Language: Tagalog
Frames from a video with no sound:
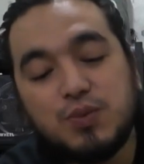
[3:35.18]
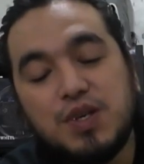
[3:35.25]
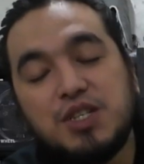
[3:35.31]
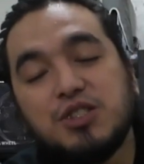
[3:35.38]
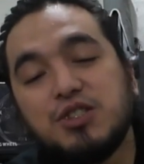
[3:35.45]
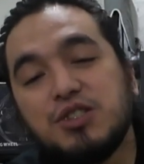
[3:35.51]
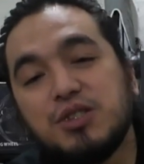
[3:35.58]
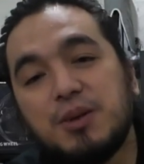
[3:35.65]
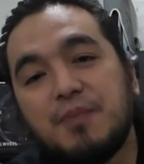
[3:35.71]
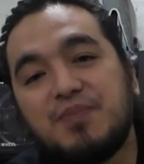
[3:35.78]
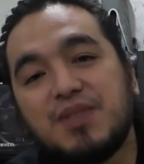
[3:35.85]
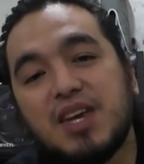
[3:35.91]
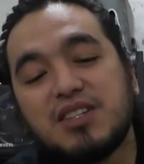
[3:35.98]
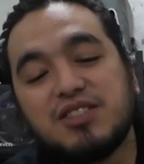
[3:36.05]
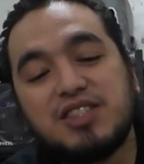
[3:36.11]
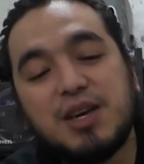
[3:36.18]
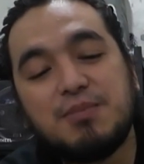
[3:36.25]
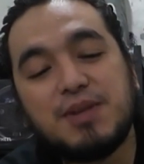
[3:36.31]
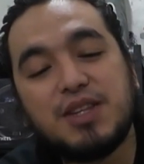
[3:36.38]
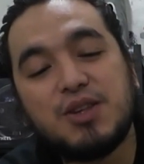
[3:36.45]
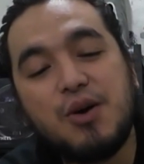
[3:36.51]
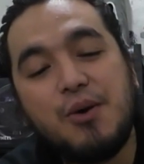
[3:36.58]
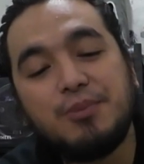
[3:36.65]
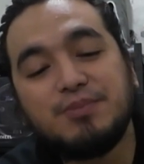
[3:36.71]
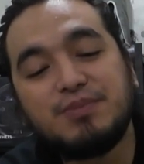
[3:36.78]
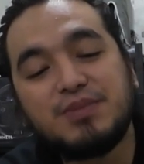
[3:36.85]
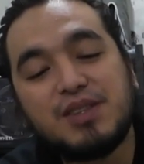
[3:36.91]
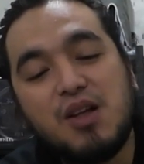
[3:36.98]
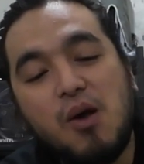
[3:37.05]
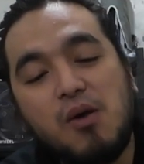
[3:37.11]
fish, next time na to.
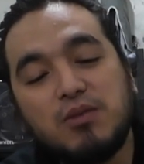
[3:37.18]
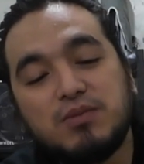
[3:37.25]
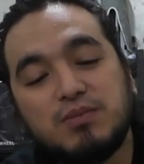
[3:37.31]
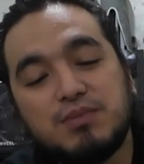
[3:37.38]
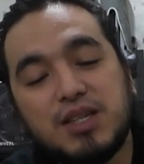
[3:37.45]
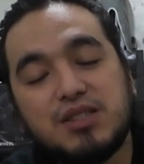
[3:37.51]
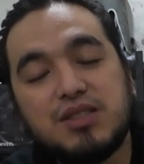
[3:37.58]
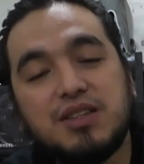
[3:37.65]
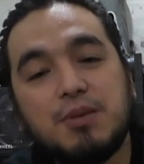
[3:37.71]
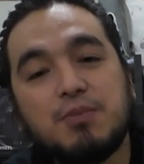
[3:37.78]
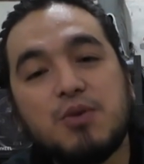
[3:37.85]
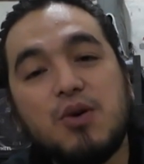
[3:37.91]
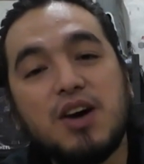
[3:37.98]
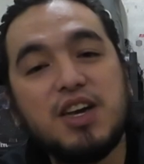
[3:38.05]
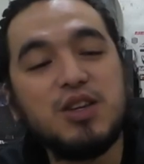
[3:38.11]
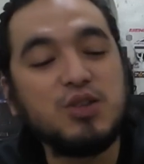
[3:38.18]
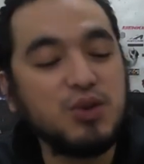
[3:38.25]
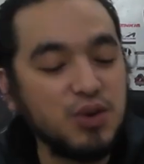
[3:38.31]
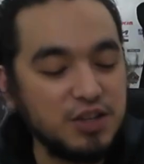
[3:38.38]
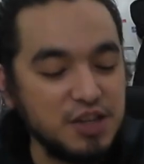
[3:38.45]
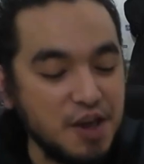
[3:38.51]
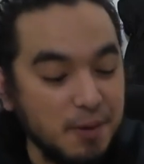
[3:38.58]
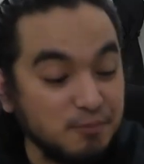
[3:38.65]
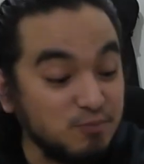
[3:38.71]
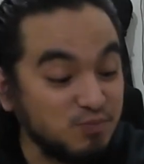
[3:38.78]
Mas trip ko ngayon yung ano eh.